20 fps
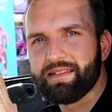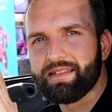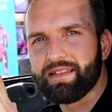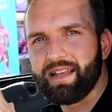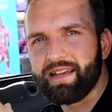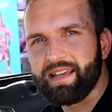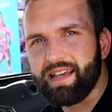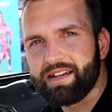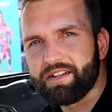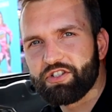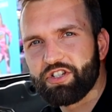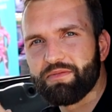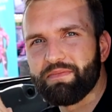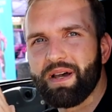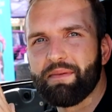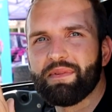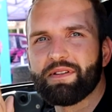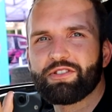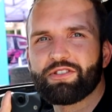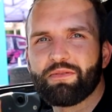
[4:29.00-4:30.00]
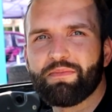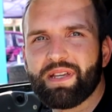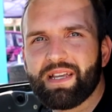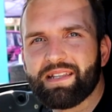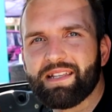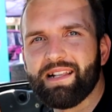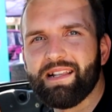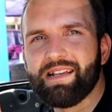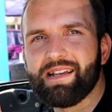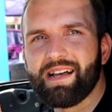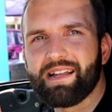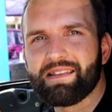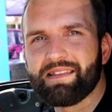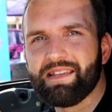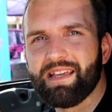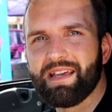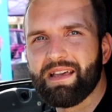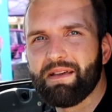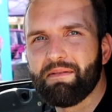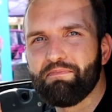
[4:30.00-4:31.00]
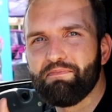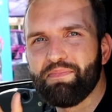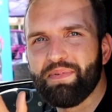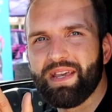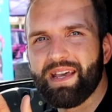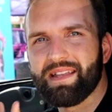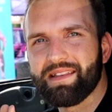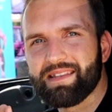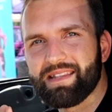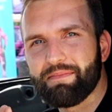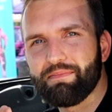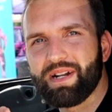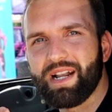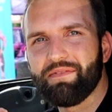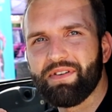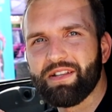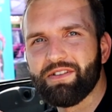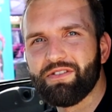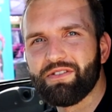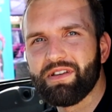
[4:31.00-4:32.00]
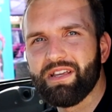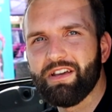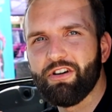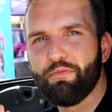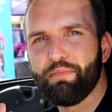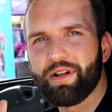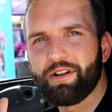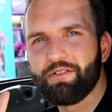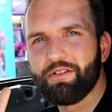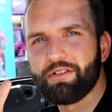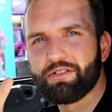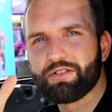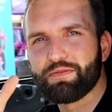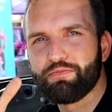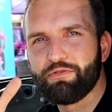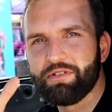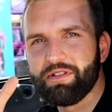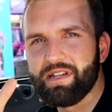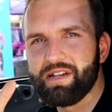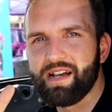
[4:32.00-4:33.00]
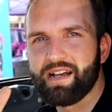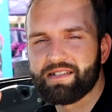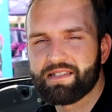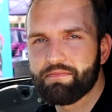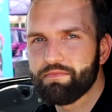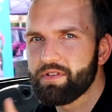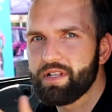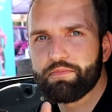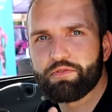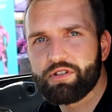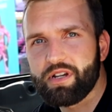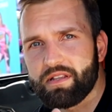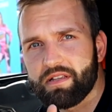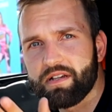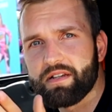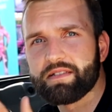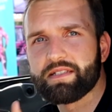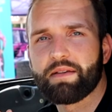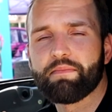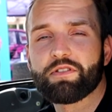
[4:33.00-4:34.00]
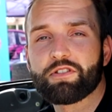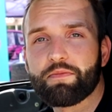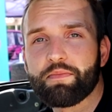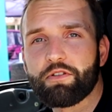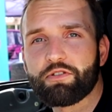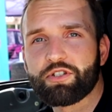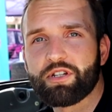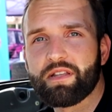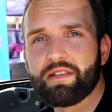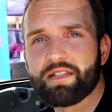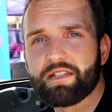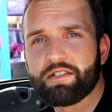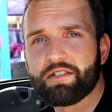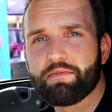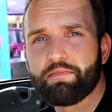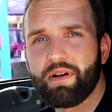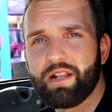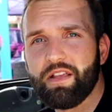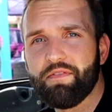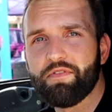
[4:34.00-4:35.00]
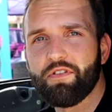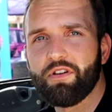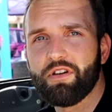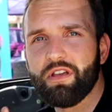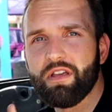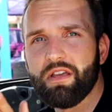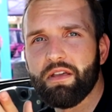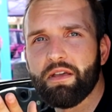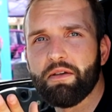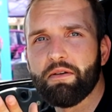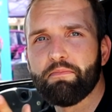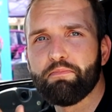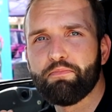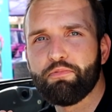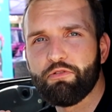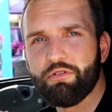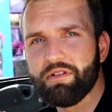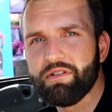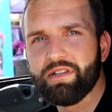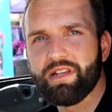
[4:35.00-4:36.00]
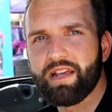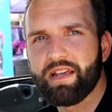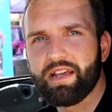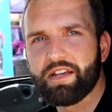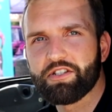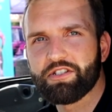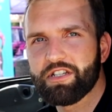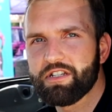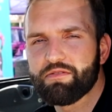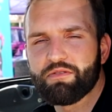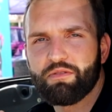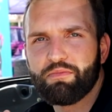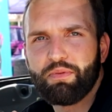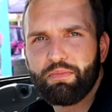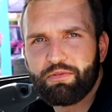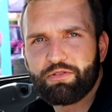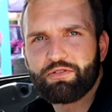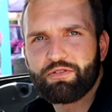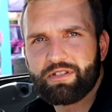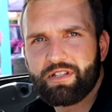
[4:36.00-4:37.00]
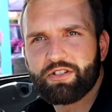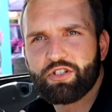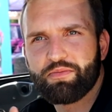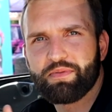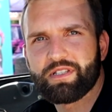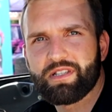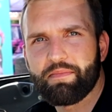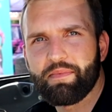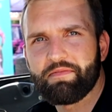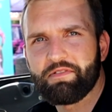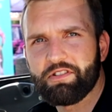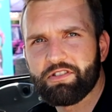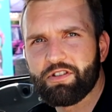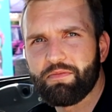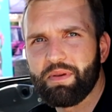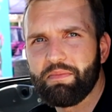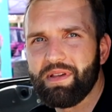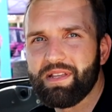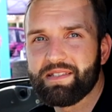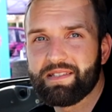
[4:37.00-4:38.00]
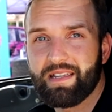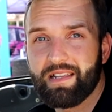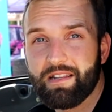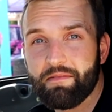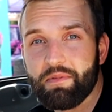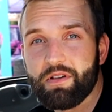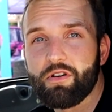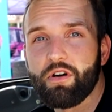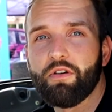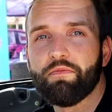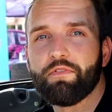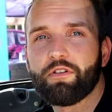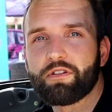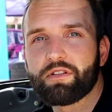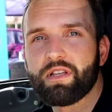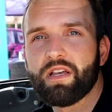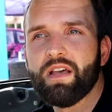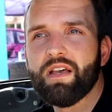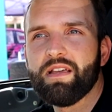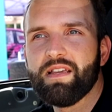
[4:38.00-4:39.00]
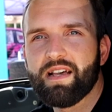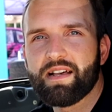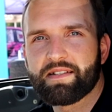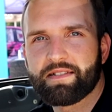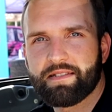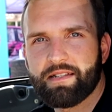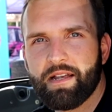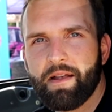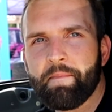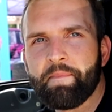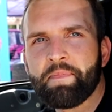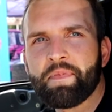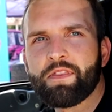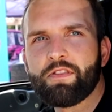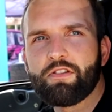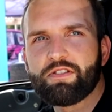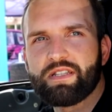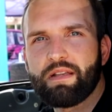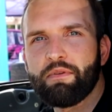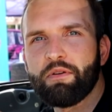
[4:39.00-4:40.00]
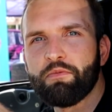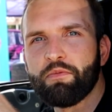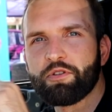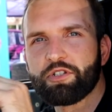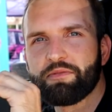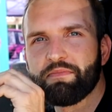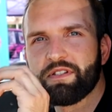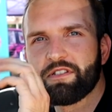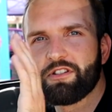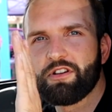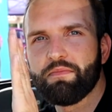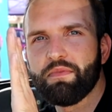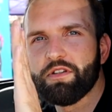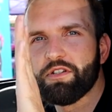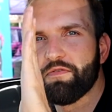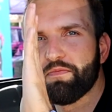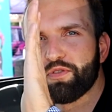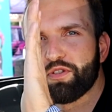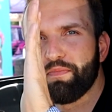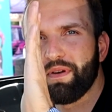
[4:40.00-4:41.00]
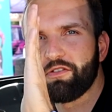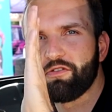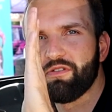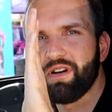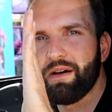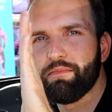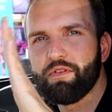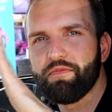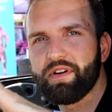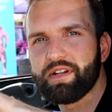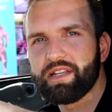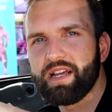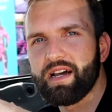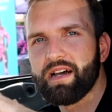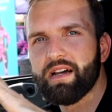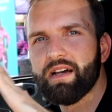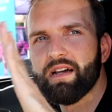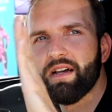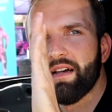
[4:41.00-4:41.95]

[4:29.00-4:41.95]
Tak jak trzymamy sobie delikatnie piętę prawej nogi operując płynnie gazem, na przykład chcemy sobie oszczędzać paliwo i płynnie jeździć, no po prostu żeby zapewnić sobie między innymi komfort jazdy, to samo możemy zrobić w przypadku hamowania